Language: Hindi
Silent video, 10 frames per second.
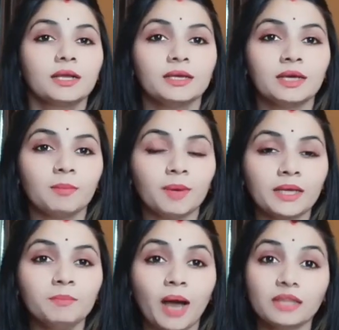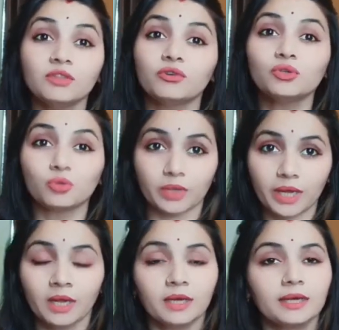कि हमारी बात वो
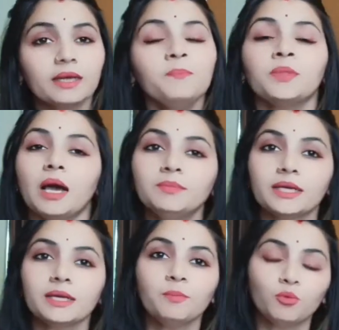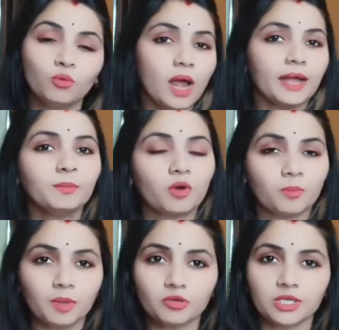सुने ठीक है अब देखिए पूरा एक
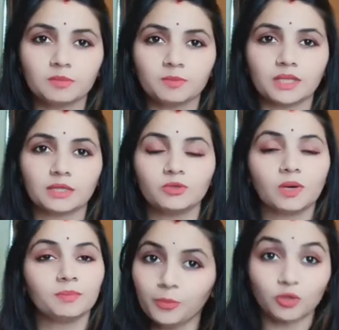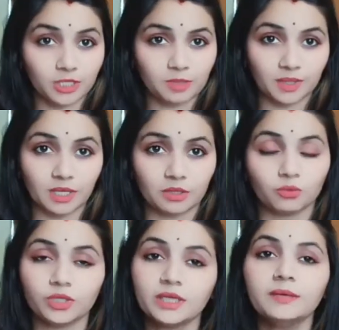प्रॉपर प्रोसेस बताती हूँ प्रोसेस बताती
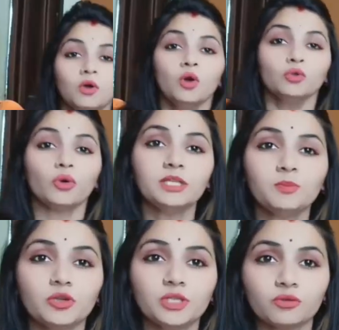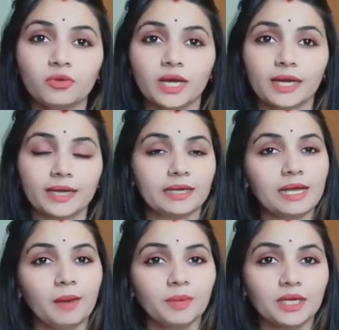हूँ ठीक है तो इस प्रोसेस को करने के
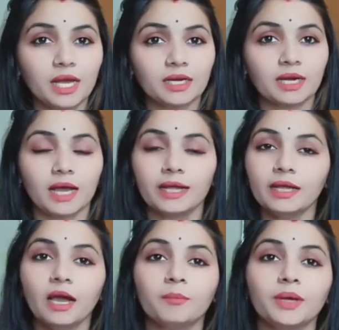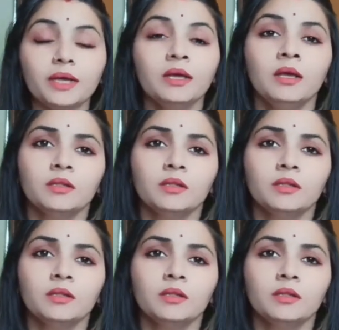लिए हमें क्या करना है हमें